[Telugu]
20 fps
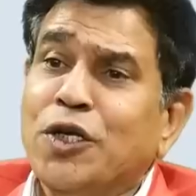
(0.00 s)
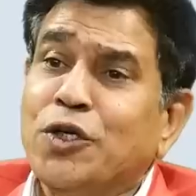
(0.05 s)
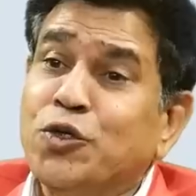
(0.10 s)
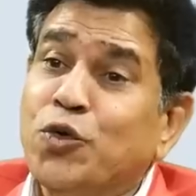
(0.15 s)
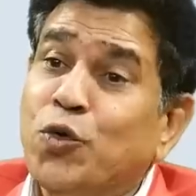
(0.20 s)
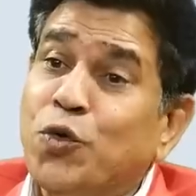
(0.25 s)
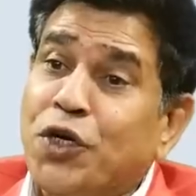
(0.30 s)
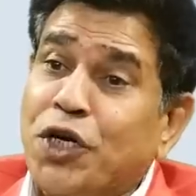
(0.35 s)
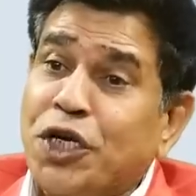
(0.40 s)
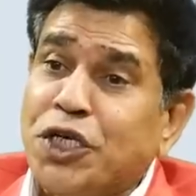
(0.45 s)

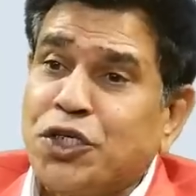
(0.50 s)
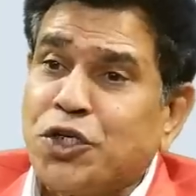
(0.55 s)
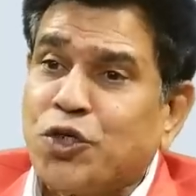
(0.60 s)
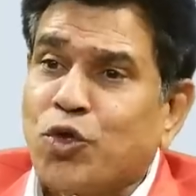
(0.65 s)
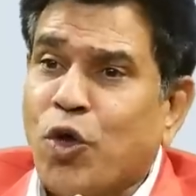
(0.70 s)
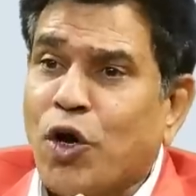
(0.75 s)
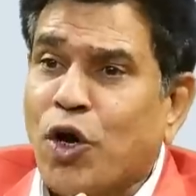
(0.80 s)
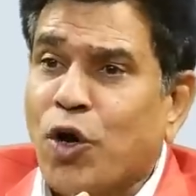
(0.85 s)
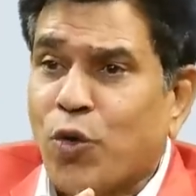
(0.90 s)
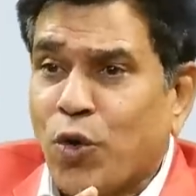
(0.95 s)
న్యూట్రిషన్
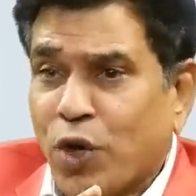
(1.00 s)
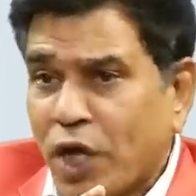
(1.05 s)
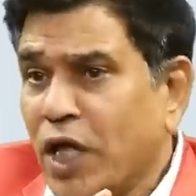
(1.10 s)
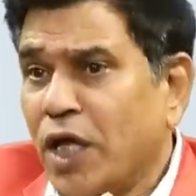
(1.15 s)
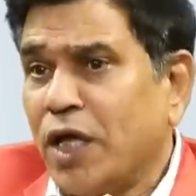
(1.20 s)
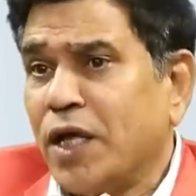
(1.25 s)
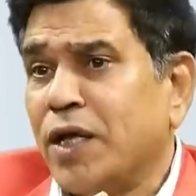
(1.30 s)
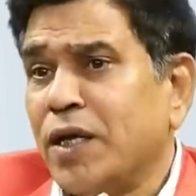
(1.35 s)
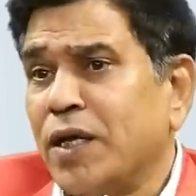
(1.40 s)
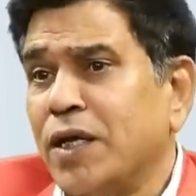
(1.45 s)
ద్వారా కూడా
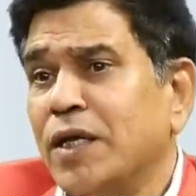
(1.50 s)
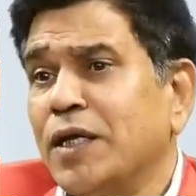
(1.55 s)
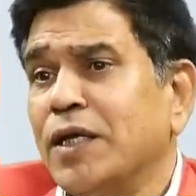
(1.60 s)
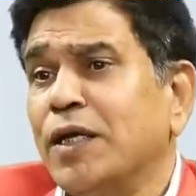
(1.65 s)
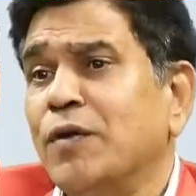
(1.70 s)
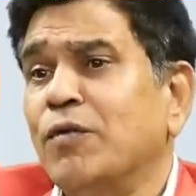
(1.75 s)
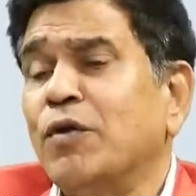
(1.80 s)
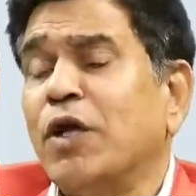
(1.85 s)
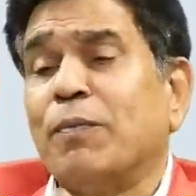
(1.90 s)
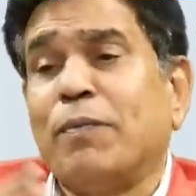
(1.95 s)

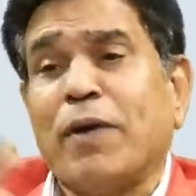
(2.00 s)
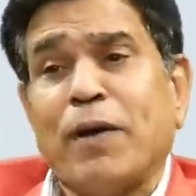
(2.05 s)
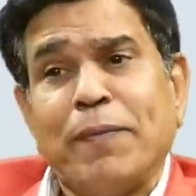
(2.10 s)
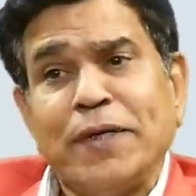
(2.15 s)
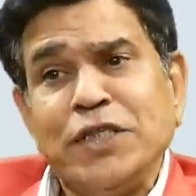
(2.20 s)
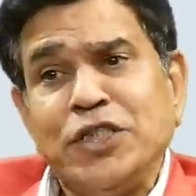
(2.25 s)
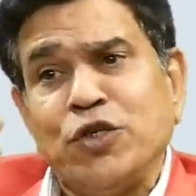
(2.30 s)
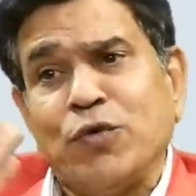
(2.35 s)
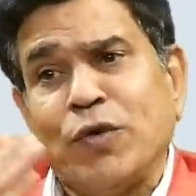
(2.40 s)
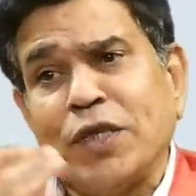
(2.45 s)
ఇవాళ
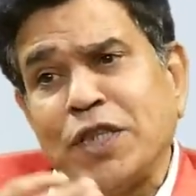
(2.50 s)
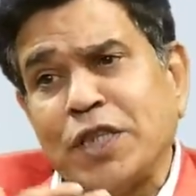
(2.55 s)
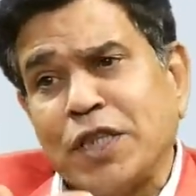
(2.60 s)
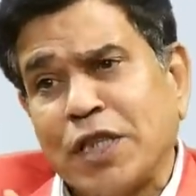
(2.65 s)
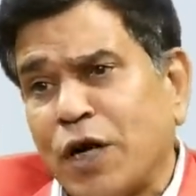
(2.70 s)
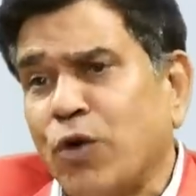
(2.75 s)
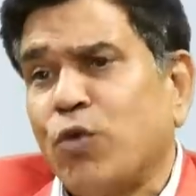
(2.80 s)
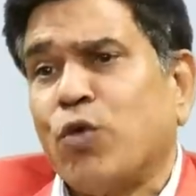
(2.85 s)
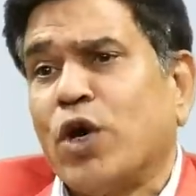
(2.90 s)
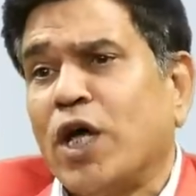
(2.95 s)
ప్రపంచం
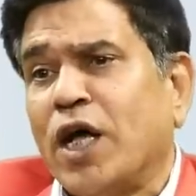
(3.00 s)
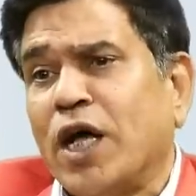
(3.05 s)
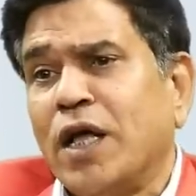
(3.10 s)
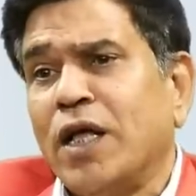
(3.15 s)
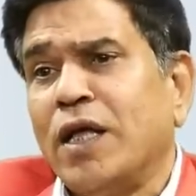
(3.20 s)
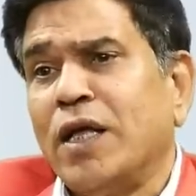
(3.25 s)
అంతా కూడా